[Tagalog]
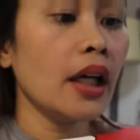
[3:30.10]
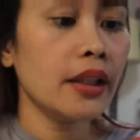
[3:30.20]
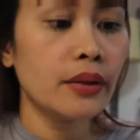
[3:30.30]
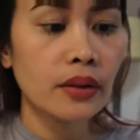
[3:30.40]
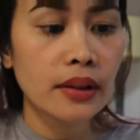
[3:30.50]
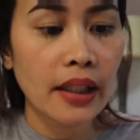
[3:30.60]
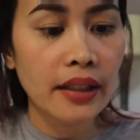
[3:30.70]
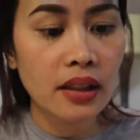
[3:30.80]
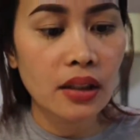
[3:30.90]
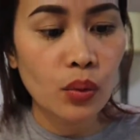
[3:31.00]
I don't
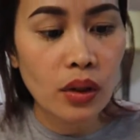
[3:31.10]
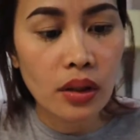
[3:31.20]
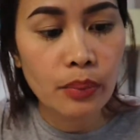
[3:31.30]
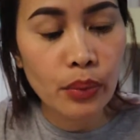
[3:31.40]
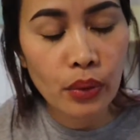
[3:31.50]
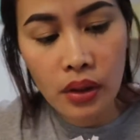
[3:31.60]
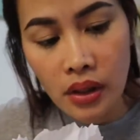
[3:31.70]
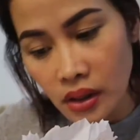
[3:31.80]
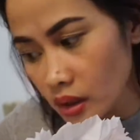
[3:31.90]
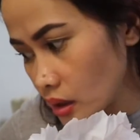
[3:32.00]
like it when they put
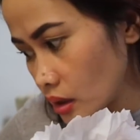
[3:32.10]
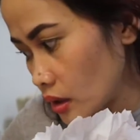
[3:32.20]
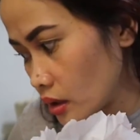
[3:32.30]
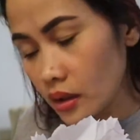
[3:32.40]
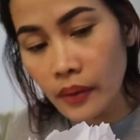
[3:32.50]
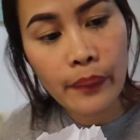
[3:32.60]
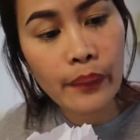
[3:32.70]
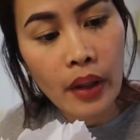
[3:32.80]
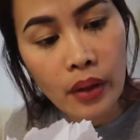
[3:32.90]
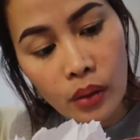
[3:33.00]
this, uh,
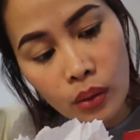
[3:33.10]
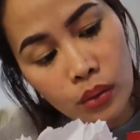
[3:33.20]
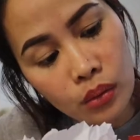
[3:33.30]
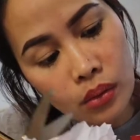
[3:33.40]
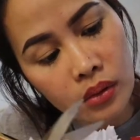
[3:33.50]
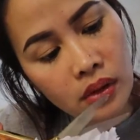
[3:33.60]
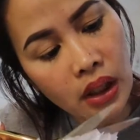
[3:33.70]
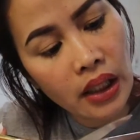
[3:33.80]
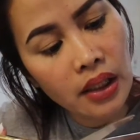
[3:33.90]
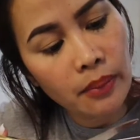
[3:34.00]
ano,
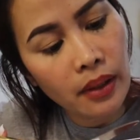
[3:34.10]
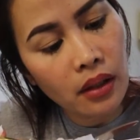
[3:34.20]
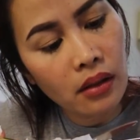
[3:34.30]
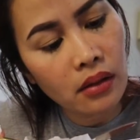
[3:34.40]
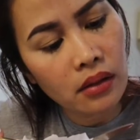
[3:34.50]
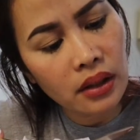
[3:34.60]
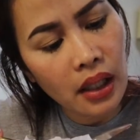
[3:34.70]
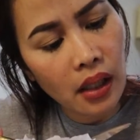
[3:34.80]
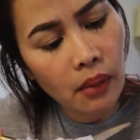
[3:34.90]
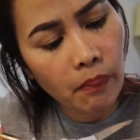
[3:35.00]
kaniba
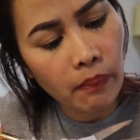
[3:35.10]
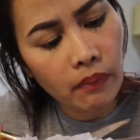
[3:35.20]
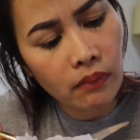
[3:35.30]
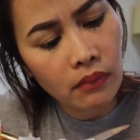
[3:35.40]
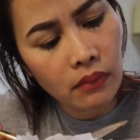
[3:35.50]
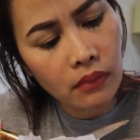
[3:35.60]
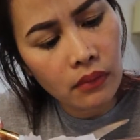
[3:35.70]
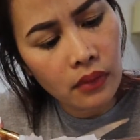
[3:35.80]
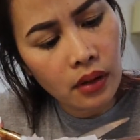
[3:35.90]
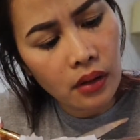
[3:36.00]
tape.
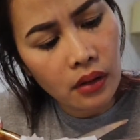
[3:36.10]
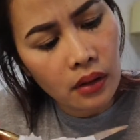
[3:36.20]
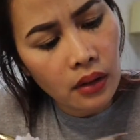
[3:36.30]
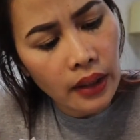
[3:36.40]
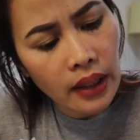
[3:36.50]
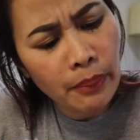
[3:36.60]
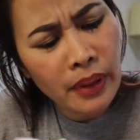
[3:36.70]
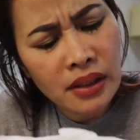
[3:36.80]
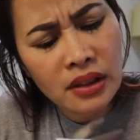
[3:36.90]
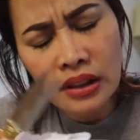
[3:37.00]
Kay
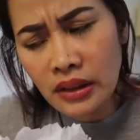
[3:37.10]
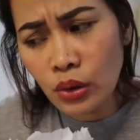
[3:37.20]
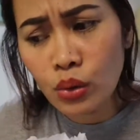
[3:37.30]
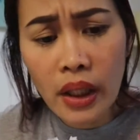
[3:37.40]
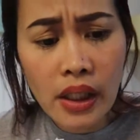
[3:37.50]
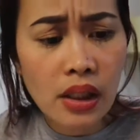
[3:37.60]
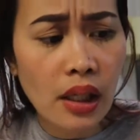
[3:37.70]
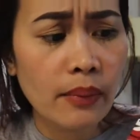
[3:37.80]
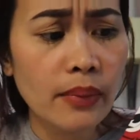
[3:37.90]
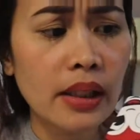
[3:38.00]
apart, dugay
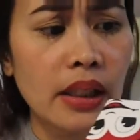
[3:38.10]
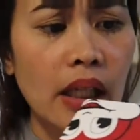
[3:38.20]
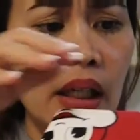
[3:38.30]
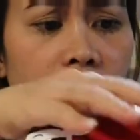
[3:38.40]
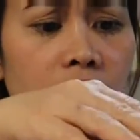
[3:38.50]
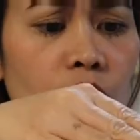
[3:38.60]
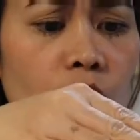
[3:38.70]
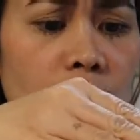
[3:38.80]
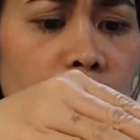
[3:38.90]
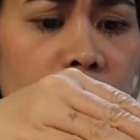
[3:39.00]
siya at lihan,
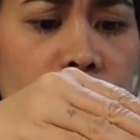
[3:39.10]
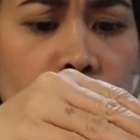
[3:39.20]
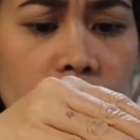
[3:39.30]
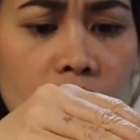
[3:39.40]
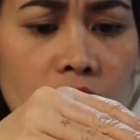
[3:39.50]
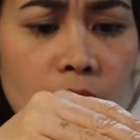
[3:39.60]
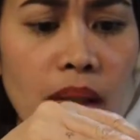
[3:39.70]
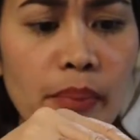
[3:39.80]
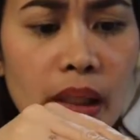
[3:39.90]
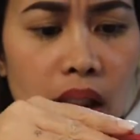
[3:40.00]
kuan pa jud ka nang
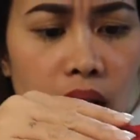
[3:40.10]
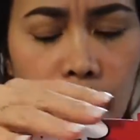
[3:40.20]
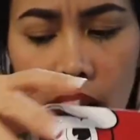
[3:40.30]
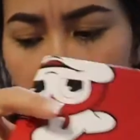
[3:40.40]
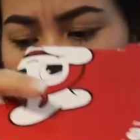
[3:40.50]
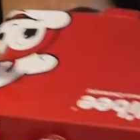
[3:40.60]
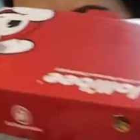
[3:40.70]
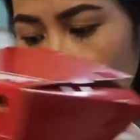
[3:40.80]
magpilit-pilit.